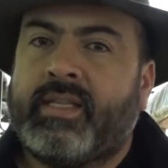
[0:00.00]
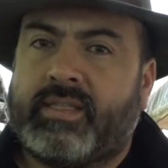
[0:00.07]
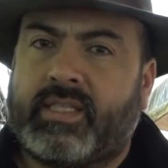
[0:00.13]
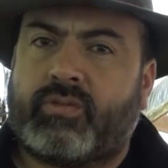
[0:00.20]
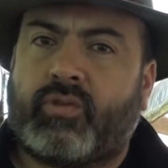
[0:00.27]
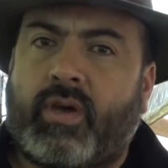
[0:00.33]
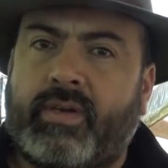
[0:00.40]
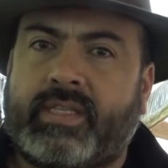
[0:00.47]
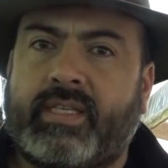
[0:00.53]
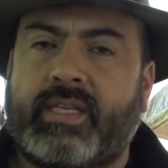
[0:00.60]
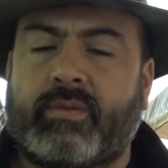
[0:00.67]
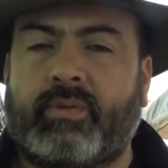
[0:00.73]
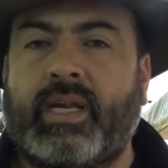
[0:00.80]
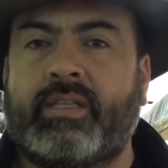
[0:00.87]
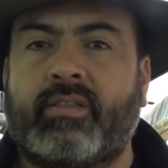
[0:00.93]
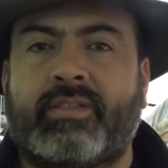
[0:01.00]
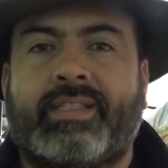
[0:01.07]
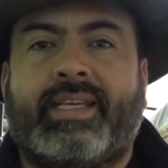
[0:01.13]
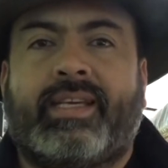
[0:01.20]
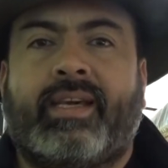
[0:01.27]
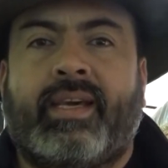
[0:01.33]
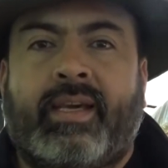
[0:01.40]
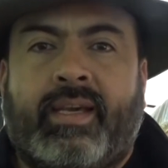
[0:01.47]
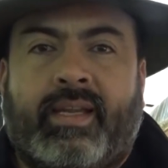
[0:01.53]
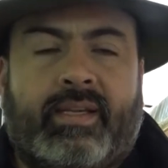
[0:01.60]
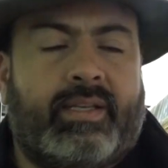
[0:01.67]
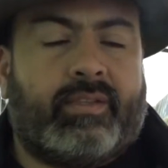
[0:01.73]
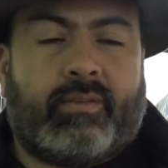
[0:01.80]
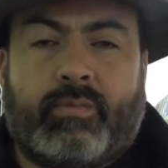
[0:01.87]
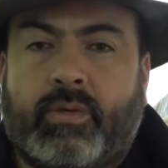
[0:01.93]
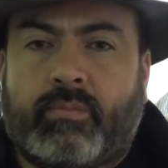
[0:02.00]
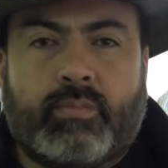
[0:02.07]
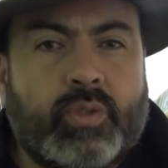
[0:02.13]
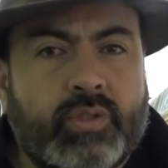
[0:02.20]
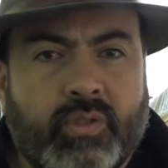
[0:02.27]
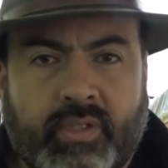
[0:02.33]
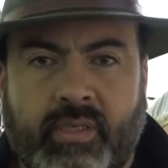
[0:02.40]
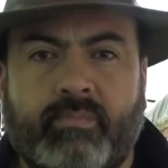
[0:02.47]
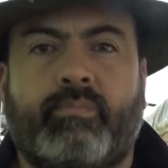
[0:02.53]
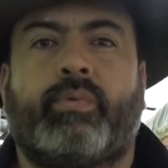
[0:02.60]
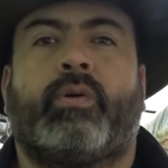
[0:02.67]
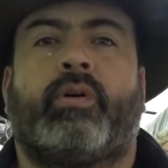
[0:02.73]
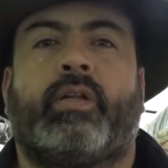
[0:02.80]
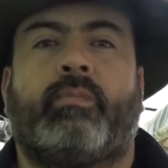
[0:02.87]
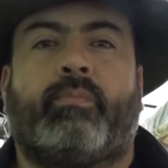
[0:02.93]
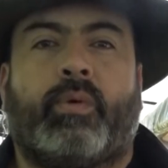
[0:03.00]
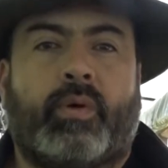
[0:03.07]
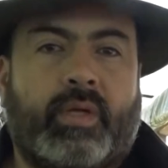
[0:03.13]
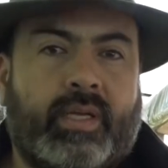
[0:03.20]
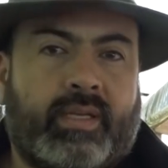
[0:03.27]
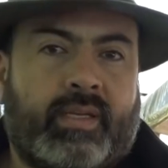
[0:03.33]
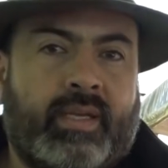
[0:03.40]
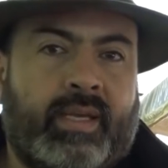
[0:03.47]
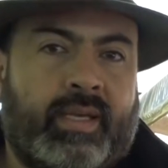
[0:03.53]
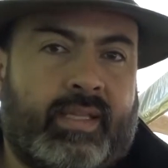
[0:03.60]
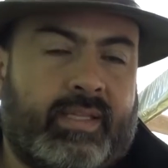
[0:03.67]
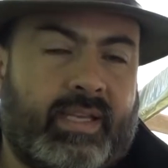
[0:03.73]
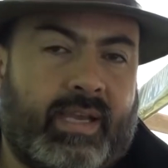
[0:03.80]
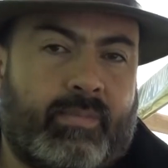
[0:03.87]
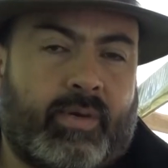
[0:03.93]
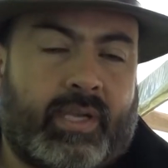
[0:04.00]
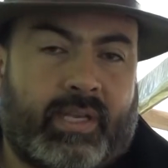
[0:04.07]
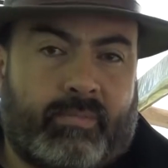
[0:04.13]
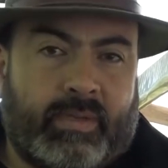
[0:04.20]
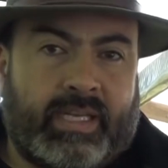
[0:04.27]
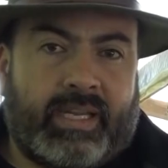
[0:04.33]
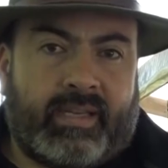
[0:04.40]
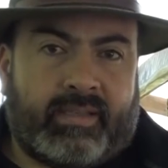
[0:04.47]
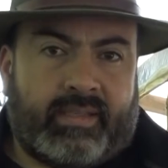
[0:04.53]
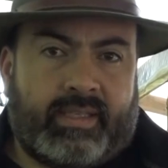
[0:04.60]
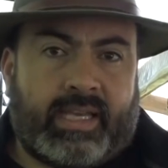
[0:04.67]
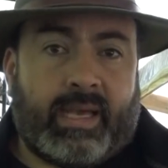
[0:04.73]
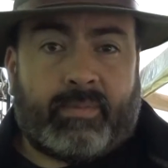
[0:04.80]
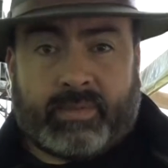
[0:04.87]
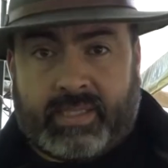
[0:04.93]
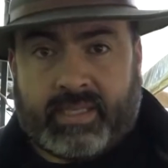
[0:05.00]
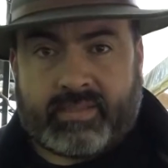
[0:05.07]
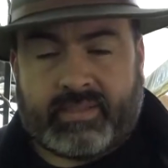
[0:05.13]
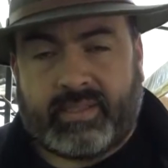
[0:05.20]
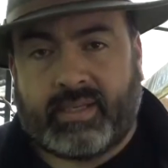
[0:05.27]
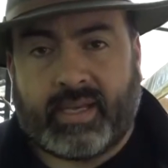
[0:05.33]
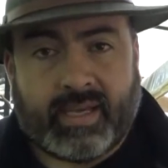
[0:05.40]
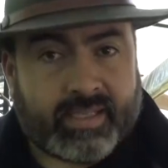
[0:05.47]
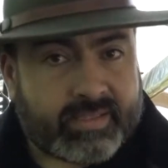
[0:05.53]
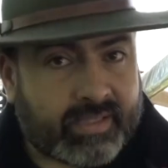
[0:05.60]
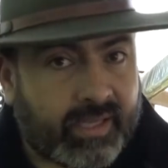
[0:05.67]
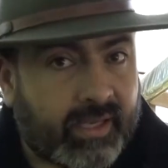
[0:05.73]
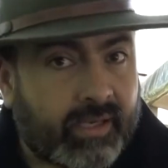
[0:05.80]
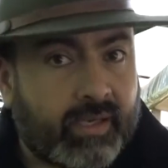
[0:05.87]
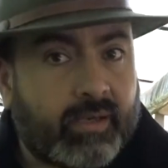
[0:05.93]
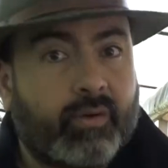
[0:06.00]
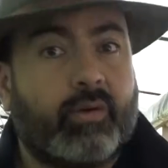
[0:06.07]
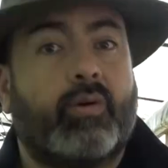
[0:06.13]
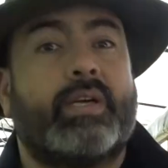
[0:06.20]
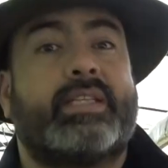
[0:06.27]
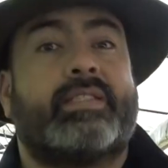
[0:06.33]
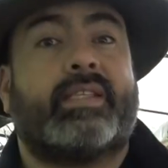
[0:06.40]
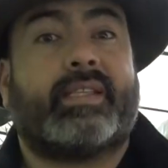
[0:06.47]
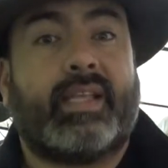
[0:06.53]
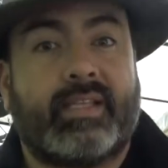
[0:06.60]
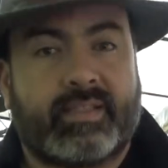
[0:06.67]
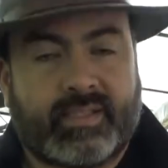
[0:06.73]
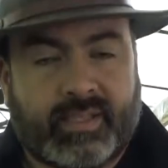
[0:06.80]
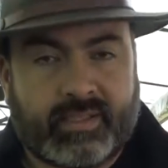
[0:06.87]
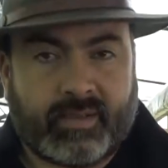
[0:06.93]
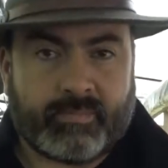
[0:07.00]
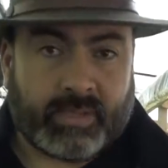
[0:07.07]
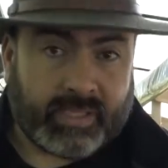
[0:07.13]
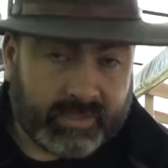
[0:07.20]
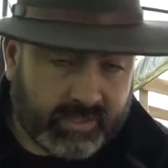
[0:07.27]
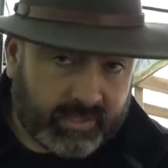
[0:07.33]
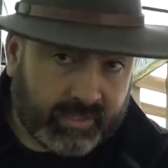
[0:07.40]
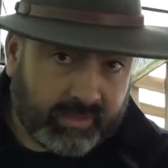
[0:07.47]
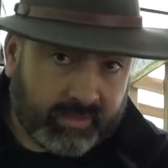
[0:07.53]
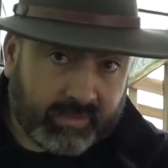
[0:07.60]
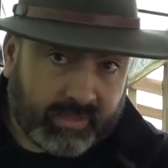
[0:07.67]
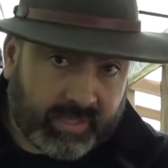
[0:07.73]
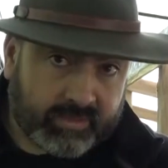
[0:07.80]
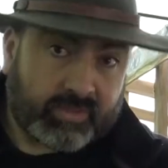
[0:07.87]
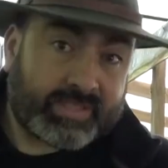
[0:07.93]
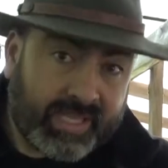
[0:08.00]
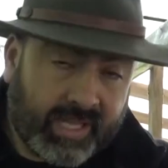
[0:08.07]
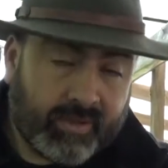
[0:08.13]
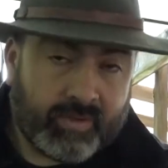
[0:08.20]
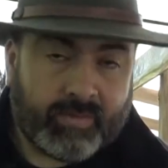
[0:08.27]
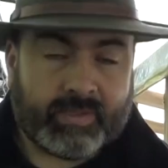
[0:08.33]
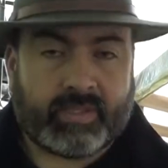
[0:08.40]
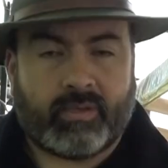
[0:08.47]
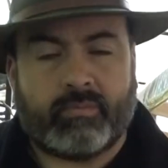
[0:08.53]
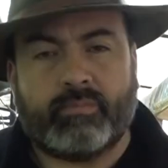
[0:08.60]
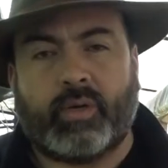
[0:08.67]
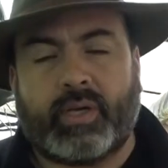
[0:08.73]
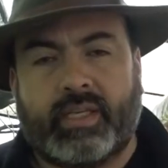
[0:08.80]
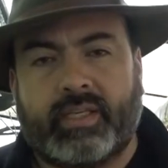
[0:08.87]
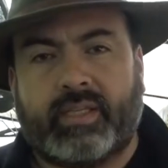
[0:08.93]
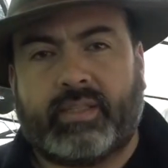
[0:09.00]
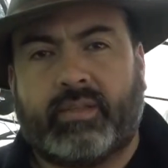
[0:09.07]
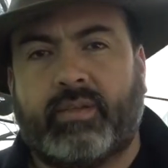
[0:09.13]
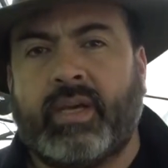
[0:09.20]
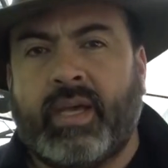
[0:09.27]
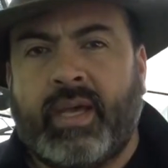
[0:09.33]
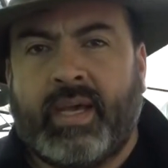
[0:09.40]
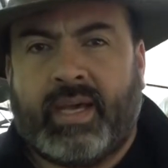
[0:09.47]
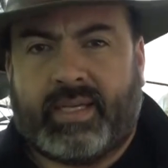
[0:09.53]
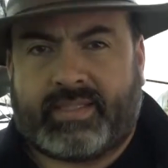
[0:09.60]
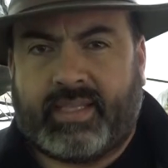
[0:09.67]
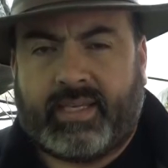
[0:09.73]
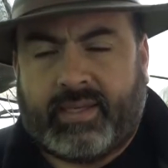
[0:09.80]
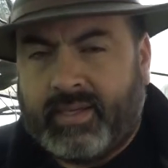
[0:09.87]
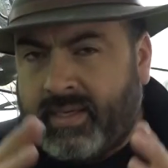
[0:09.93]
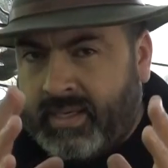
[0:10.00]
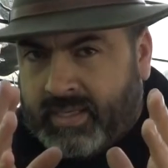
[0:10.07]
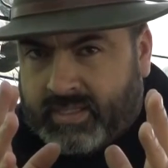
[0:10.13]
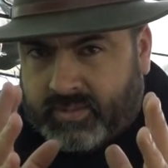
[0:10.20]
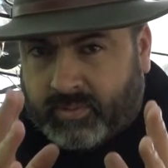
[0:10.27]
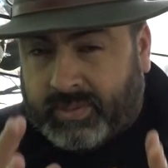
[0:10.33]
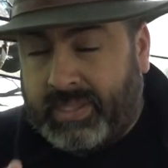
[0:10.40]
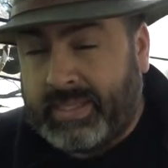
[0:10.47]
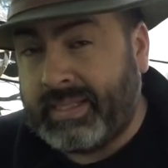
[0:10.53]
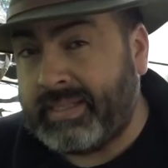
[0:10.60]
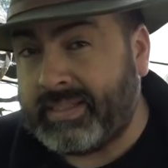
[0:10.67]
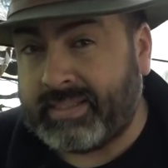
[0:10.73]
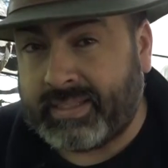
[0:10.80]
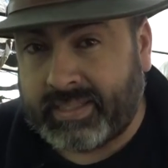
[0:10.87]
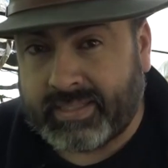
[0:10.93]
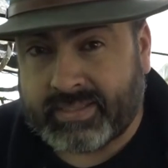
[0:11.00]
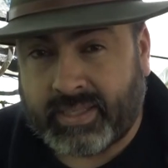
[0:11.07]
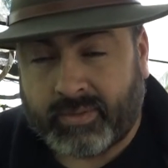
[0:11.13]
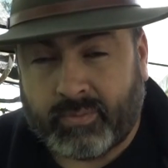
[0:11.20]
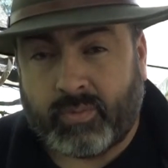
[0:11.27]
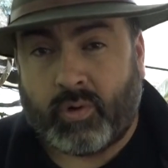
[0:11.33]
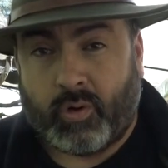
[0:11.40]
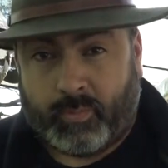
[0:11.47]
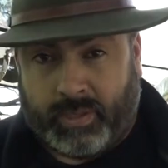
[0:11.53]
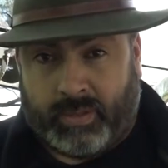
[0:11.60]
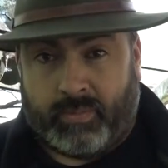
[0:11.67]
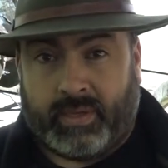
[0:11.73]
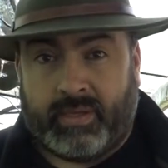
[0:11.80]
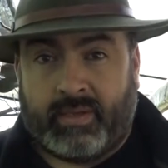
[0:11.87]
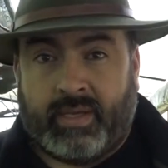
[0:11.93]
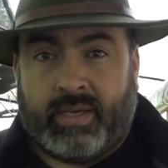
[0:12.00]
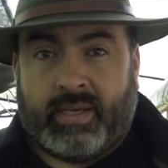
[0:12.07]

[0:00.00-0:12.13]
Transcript: de su hábitat natural donde le tomó mucho tiempo el poder, digamos, germinar y adaptarse a esa coexistencia también de, asociada obviamente con bosques nativos. Así que si a ustedes les interesa algún copihue,